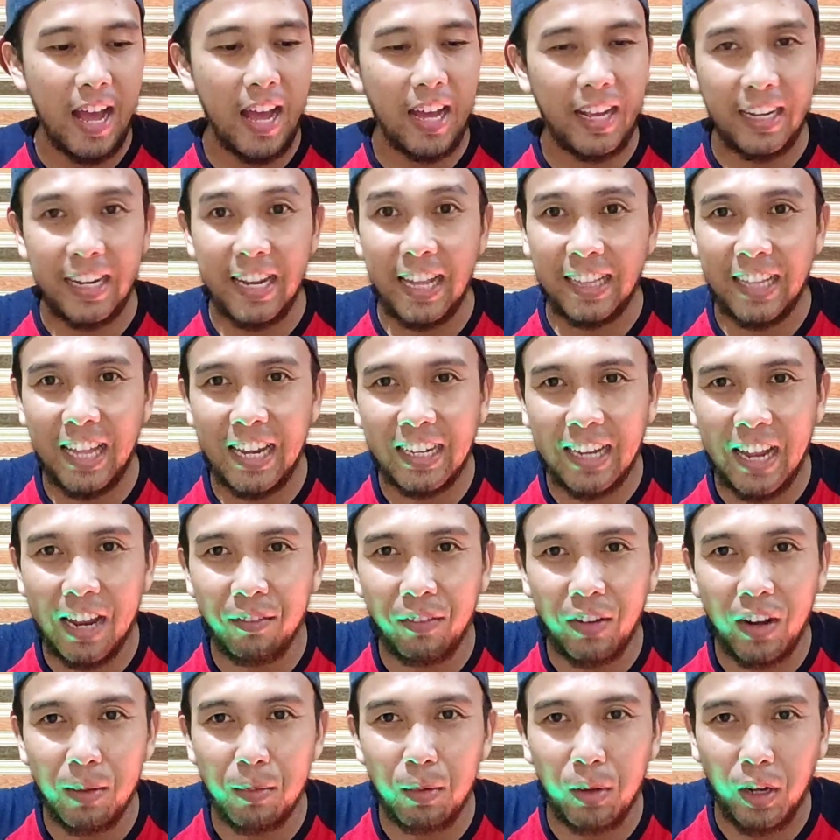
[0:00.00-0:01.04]
Udah kelihatan
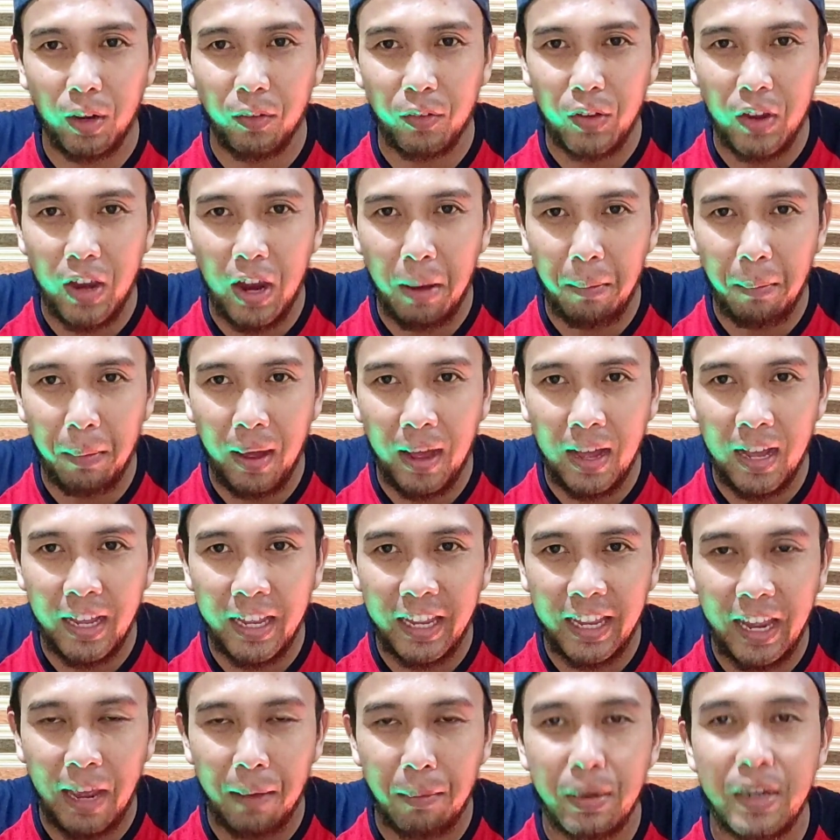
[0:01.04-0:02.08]
kan Fala mau review apa?
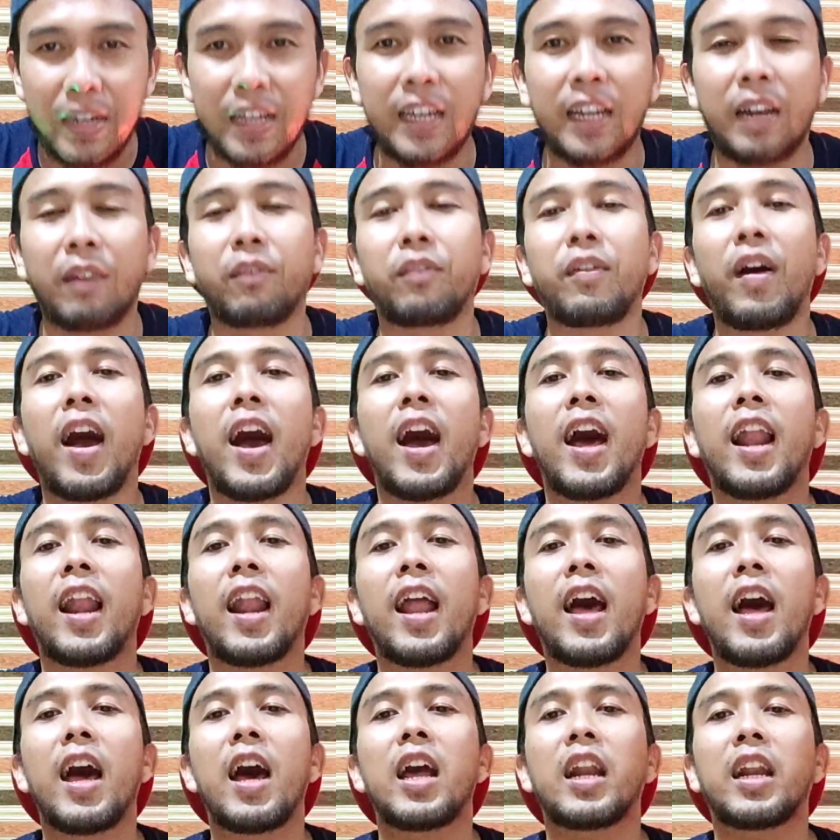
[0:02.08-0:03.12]
Ya benar,
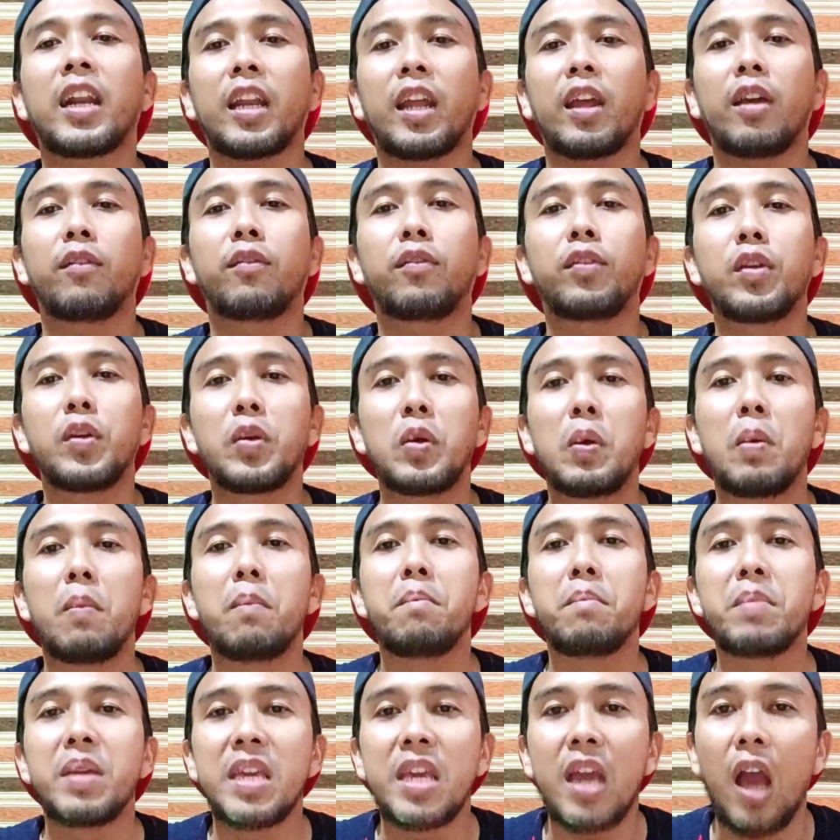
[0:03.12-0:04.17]
Fala review
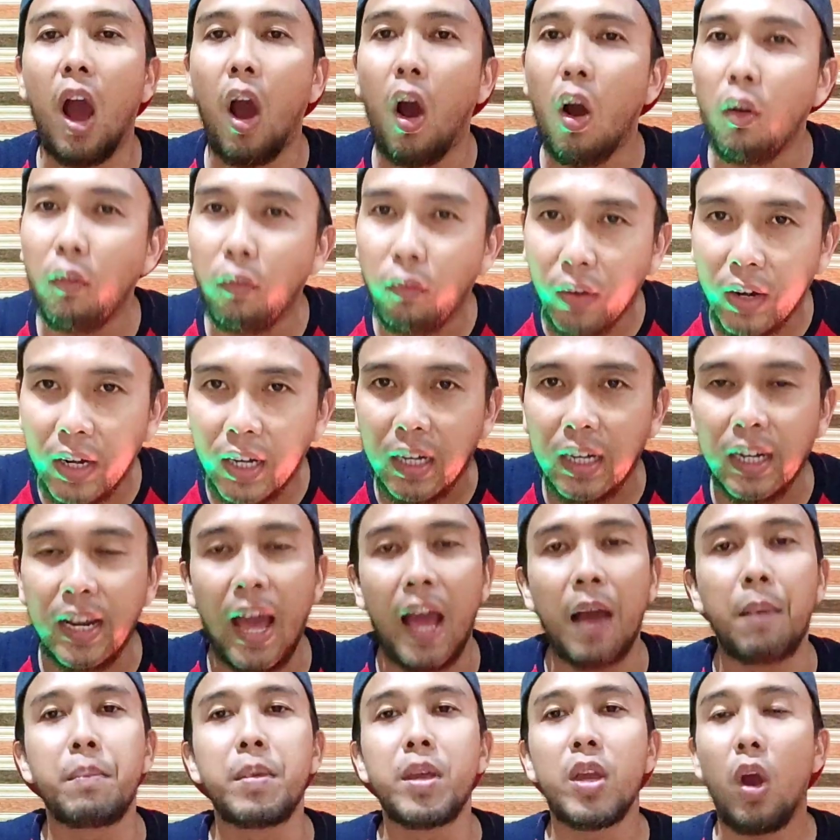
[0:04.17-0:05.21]
Mi oven.
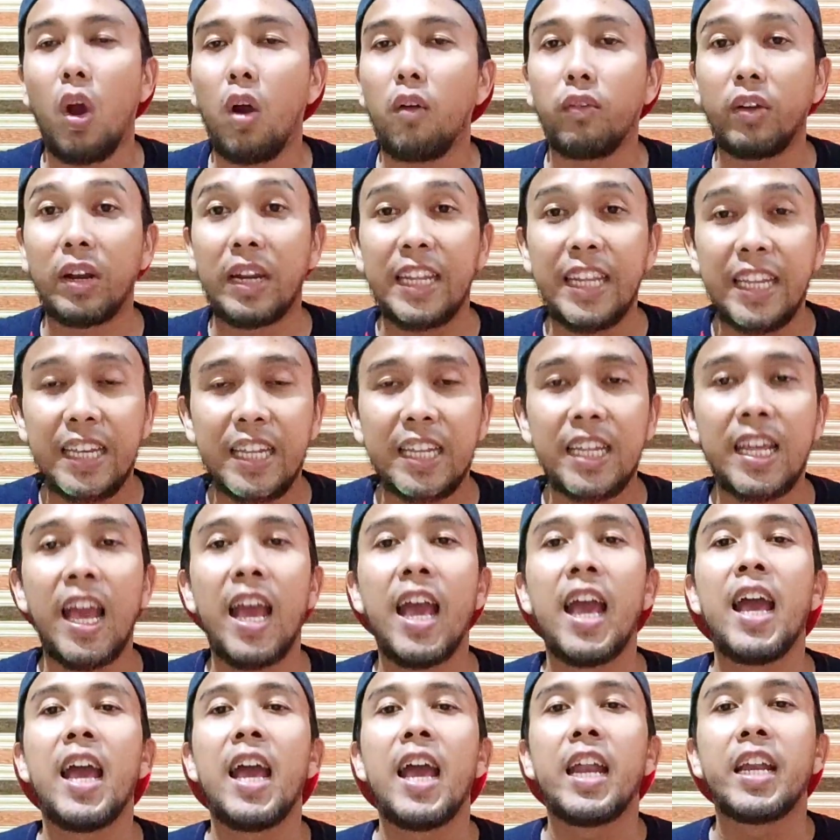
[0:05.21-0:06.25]
Nah, Mi oven ini
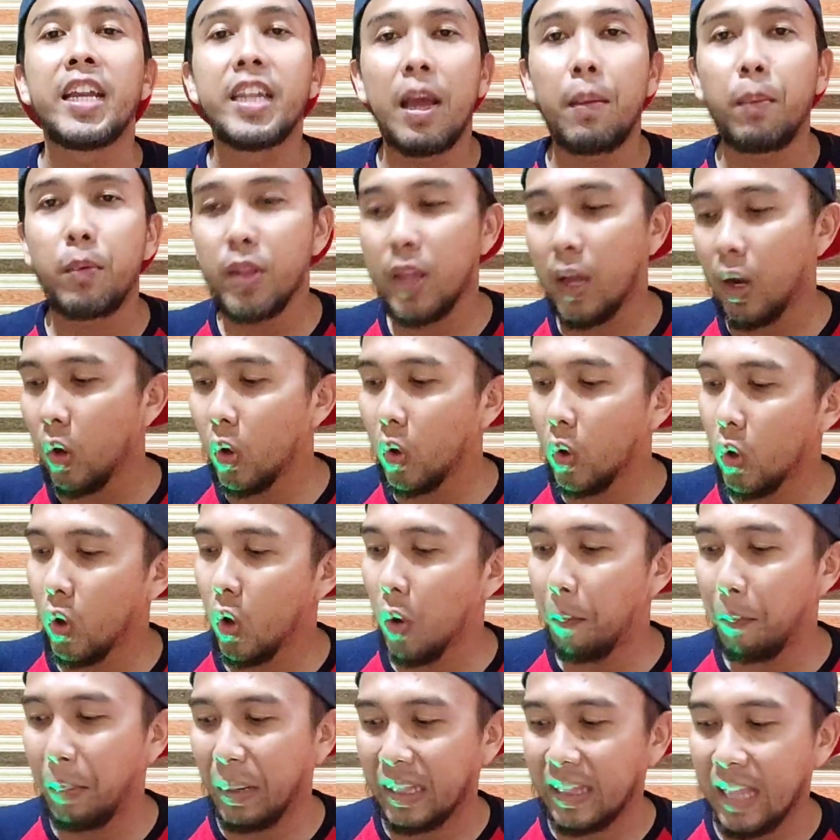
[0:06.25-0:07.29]
dia punya
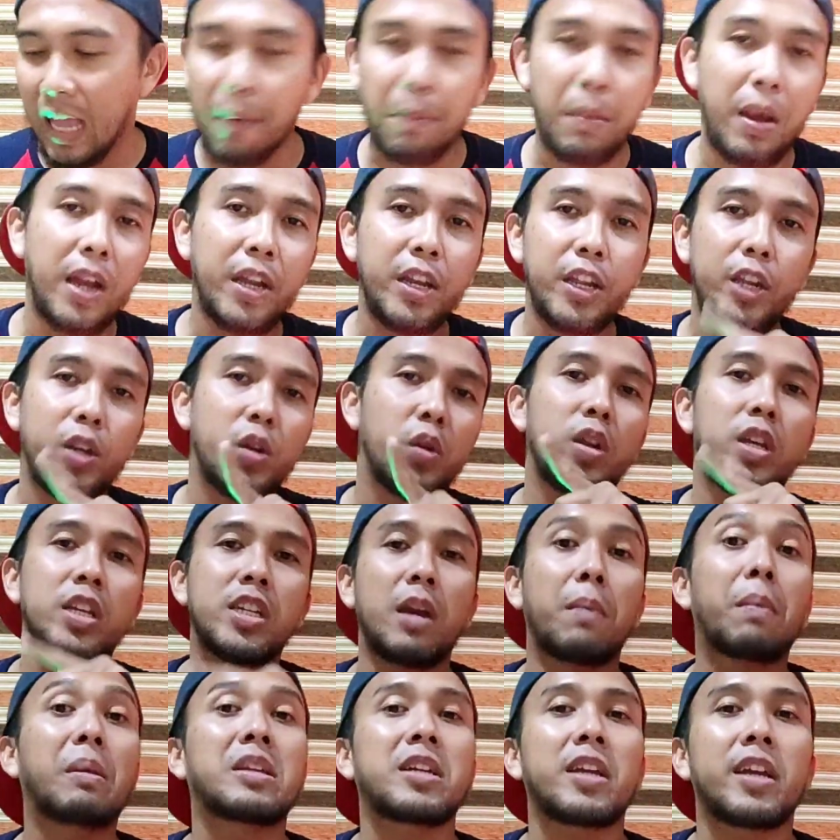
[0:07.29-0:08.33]
logo pertama di
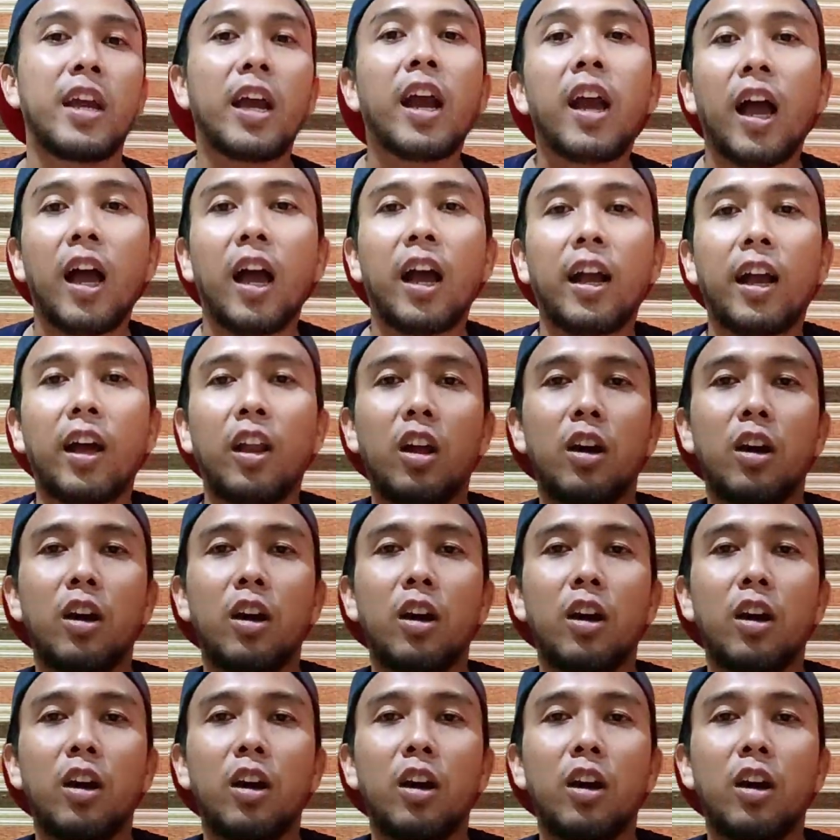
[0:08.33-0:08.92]
Indonesia. Percaya nggak?